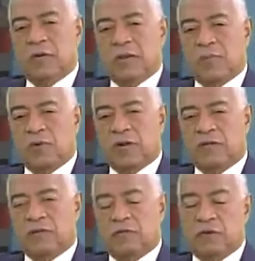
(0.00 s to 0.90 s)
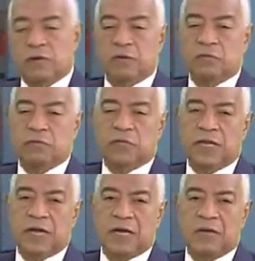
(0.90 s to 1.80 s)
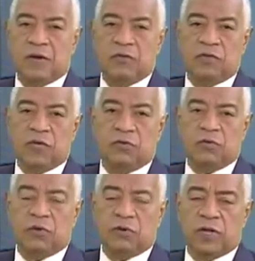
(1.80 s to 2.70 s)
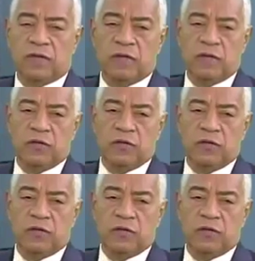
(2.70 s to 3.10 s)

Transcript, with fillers: La polarización tenía que ver con discusiones